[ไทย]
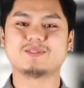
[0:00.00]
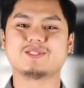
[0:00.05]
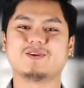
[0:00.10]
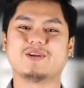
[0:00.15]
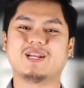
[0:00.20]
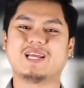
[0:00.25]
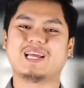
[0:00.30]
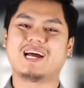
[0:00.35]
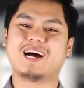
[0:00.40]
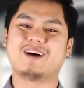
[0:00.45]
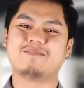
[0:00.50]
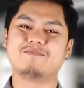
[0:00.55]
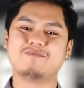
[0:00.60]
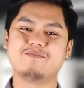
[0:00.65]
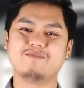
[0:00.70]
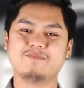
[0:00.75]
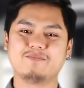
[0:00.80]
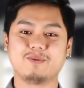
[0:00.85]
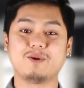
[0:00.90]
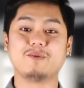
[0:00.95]
สวัสดีครับ
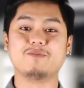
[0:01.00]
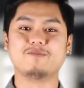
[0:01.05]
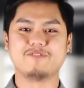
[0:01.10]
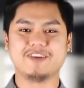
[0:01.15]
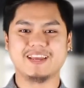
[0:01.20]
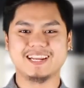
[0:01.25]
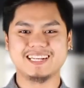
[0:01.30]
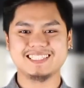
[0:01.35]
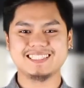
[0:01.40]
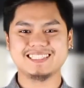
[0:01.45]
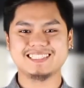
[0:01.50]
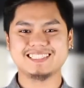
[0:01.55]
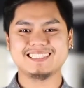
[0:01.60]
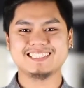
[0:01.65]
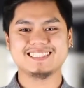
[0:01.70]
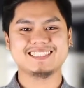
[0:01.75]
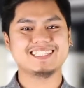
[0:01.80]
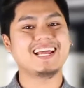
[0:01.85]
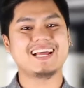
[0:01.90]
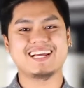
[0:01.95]
ผมฟิต
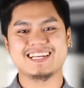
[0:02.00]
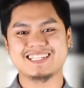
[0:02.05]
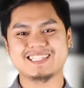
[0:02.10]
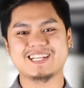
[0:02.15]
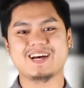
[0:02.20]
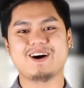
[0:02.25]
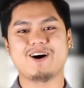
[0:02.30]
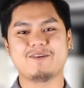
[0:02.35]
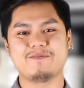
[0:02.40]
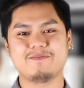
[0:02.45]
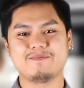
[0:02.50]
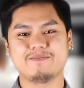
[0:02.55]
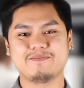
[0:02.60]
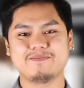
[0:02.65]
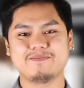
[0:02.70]
ไทเกอร์ซอฟท์